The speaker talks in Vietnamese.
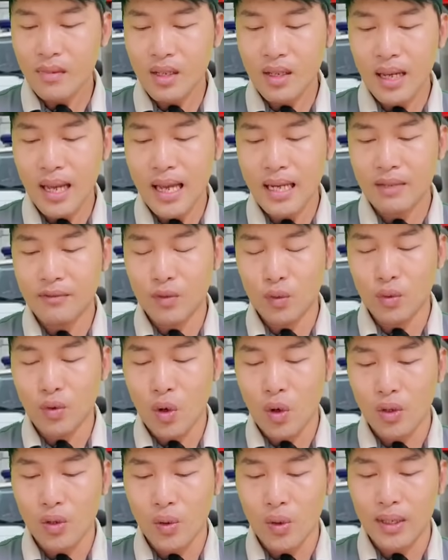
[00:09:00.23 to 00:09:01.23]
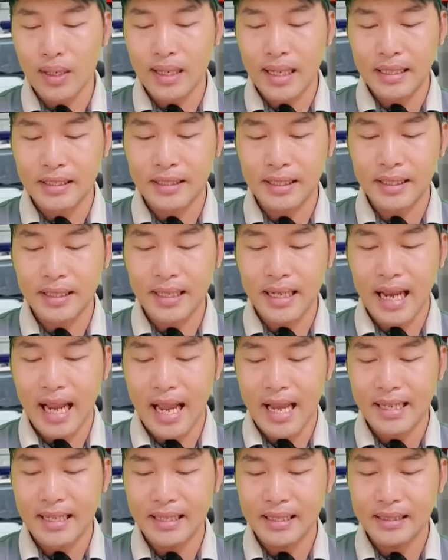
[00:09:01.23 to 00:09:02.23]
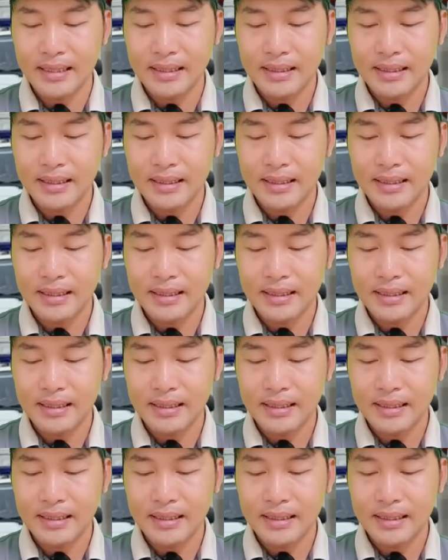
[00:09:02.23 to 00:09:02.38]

thứ hai là vụ con nuôi của nghệ sĩ Đức Khải